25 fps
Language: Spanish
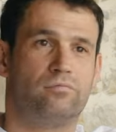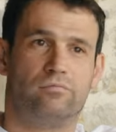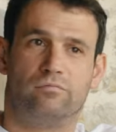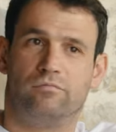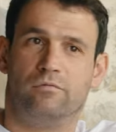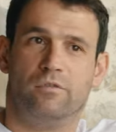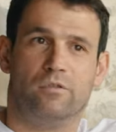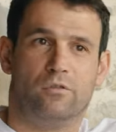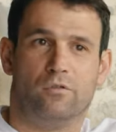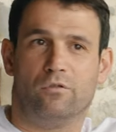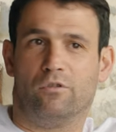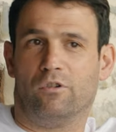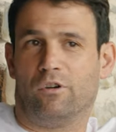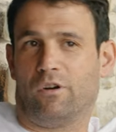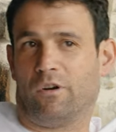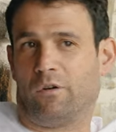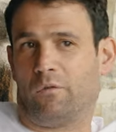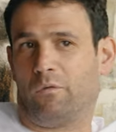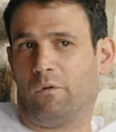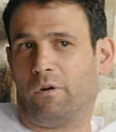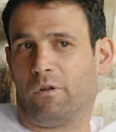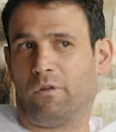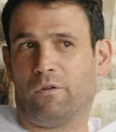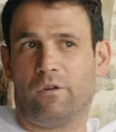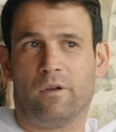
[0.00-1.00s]
incluso
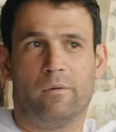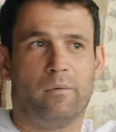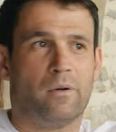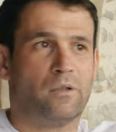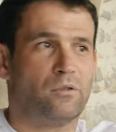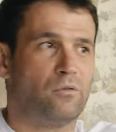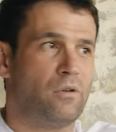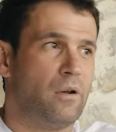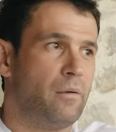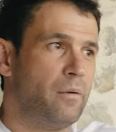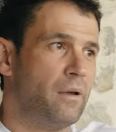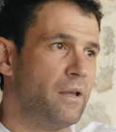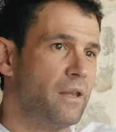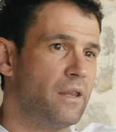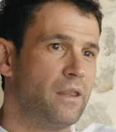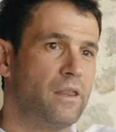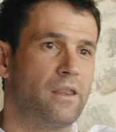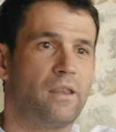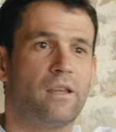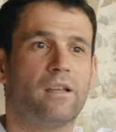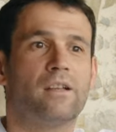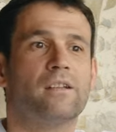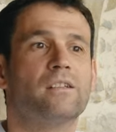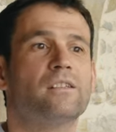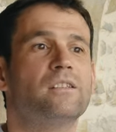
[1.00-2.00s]
recuerdo de más de una
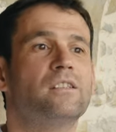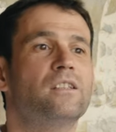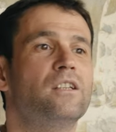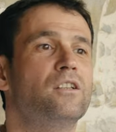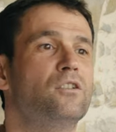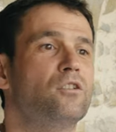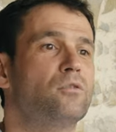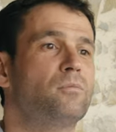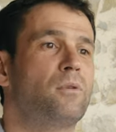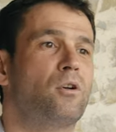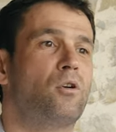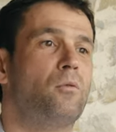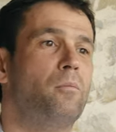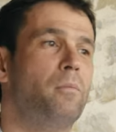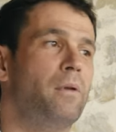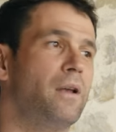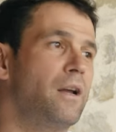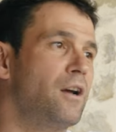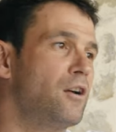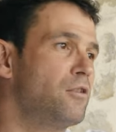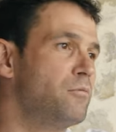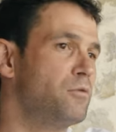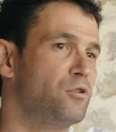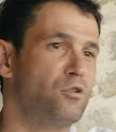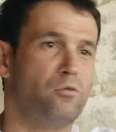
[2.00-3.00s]
vez en sitios más
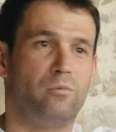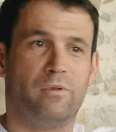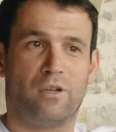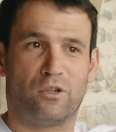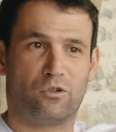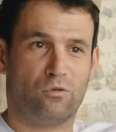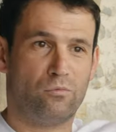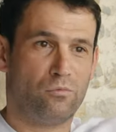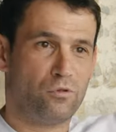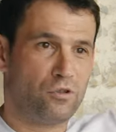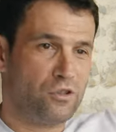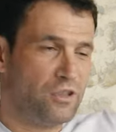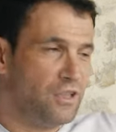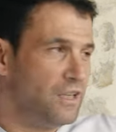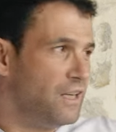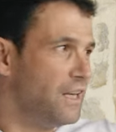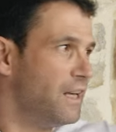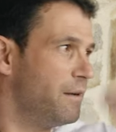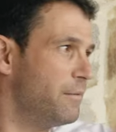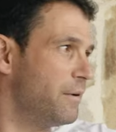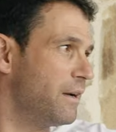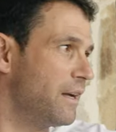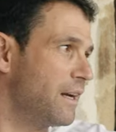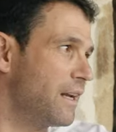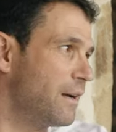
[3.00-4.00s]
complicados me subía su
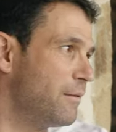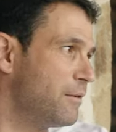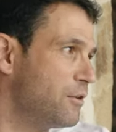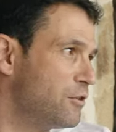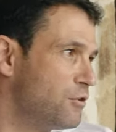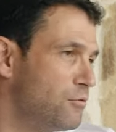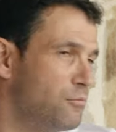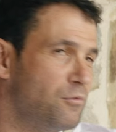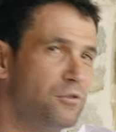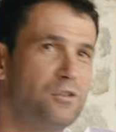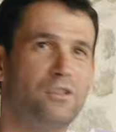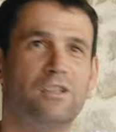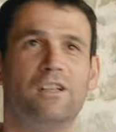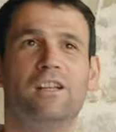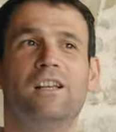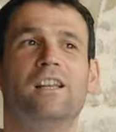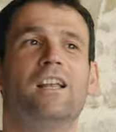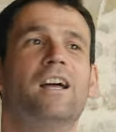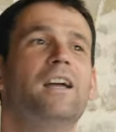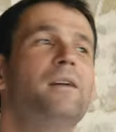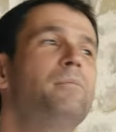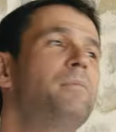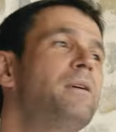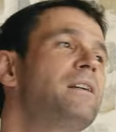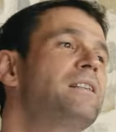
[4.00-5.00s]
mochila, me cargaba en su
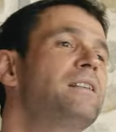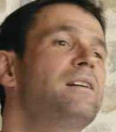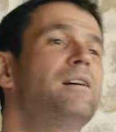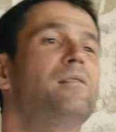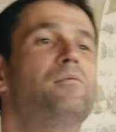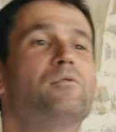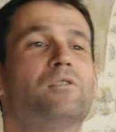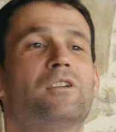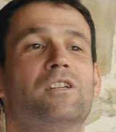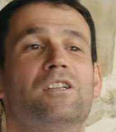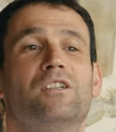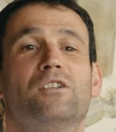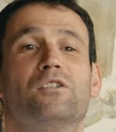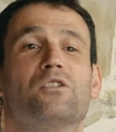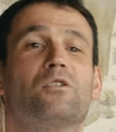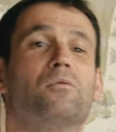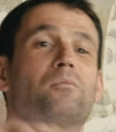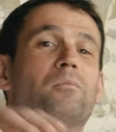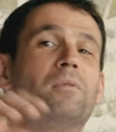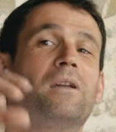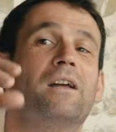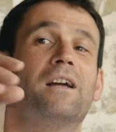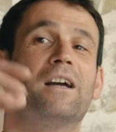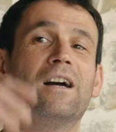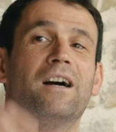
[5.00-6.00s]
mochila y pasábamos el sitio
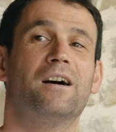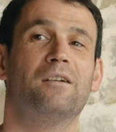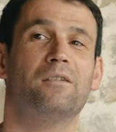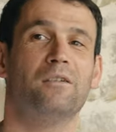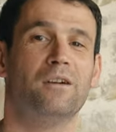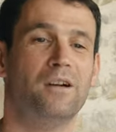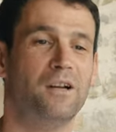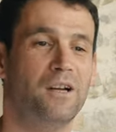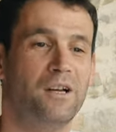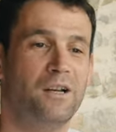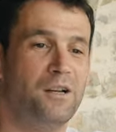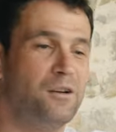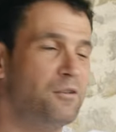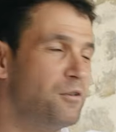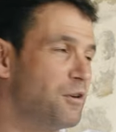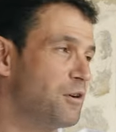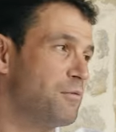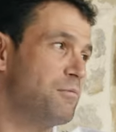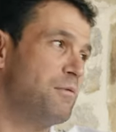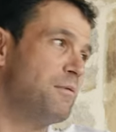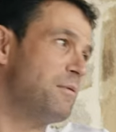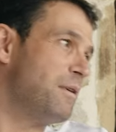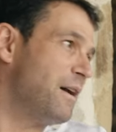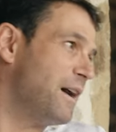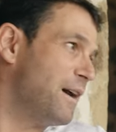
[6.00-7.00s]
complicado, luego
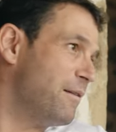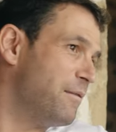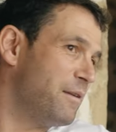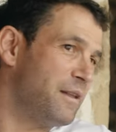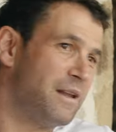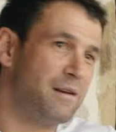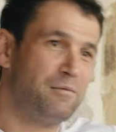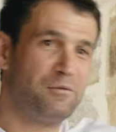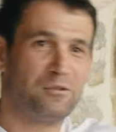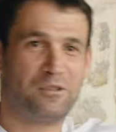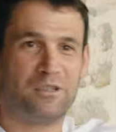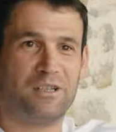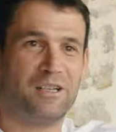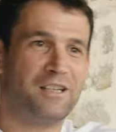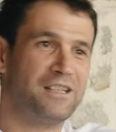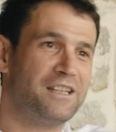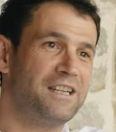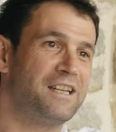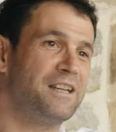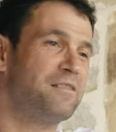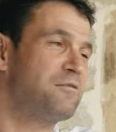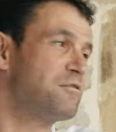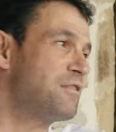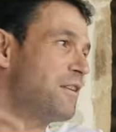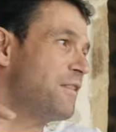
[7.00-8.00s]
me bajaba de la mochila y
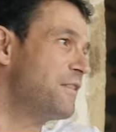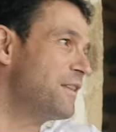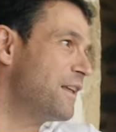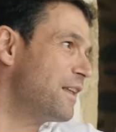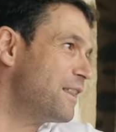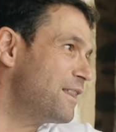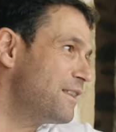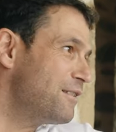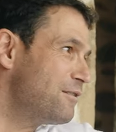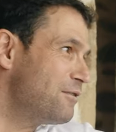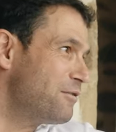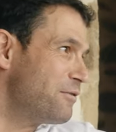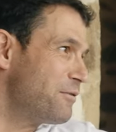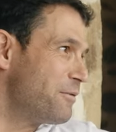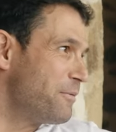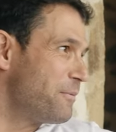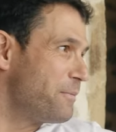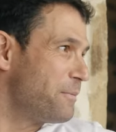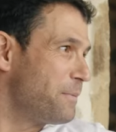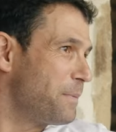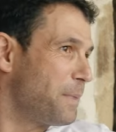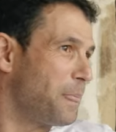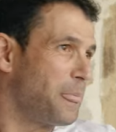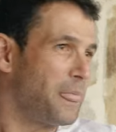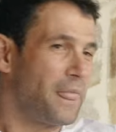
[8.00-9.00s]
seguíamos andando
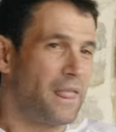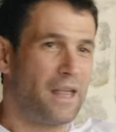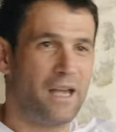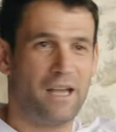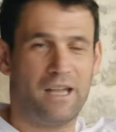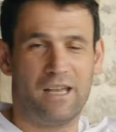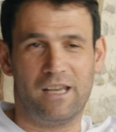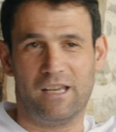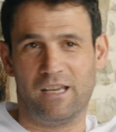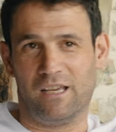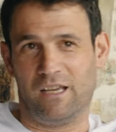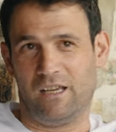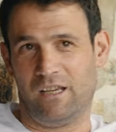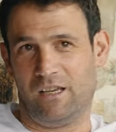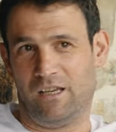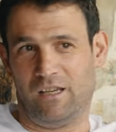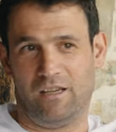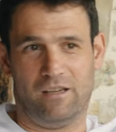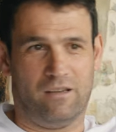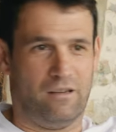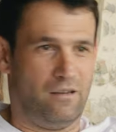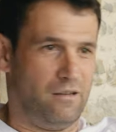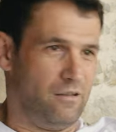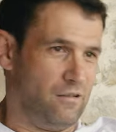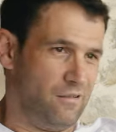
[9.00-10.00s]

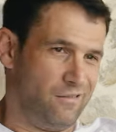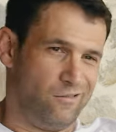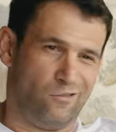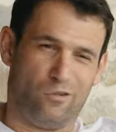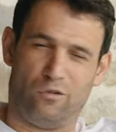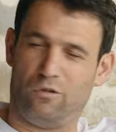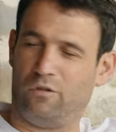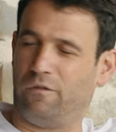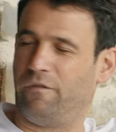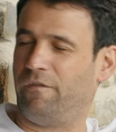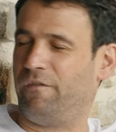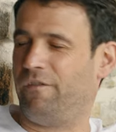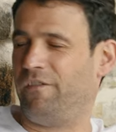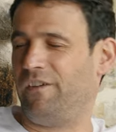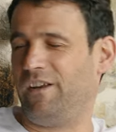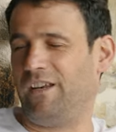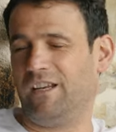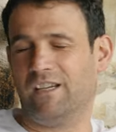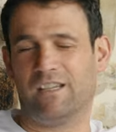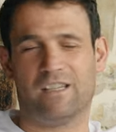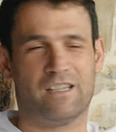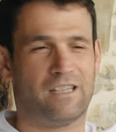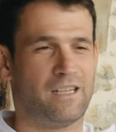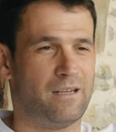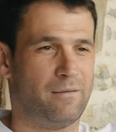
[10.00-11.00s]
y eh, todos los
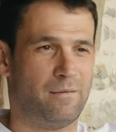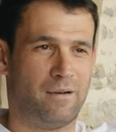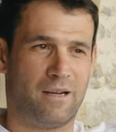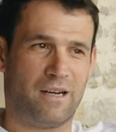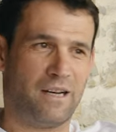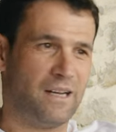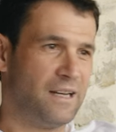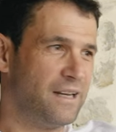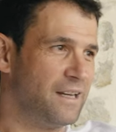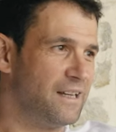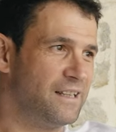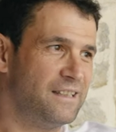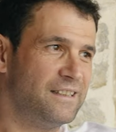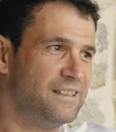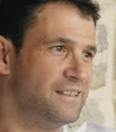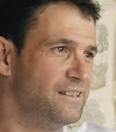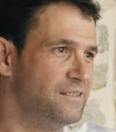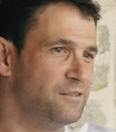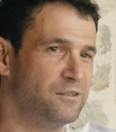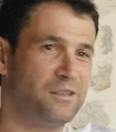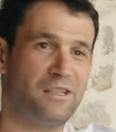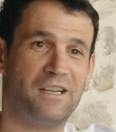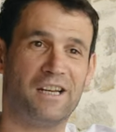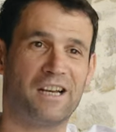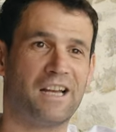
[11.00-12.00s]
fines de semana
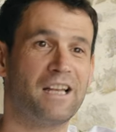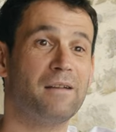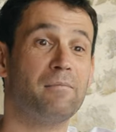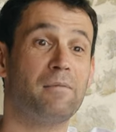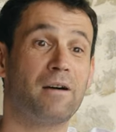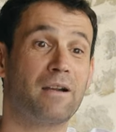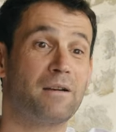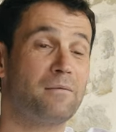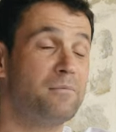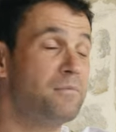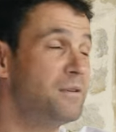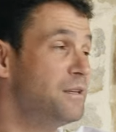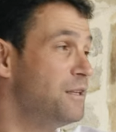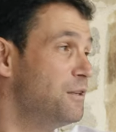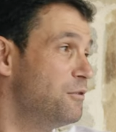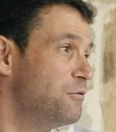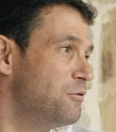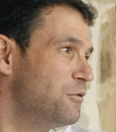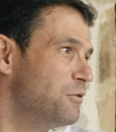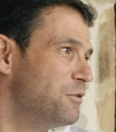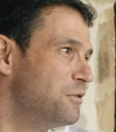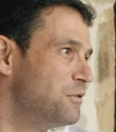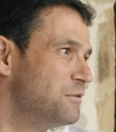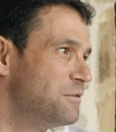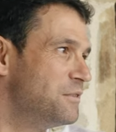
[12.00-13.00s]
no tenía que llamarme ni
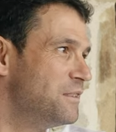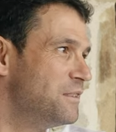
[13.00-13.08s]
uno.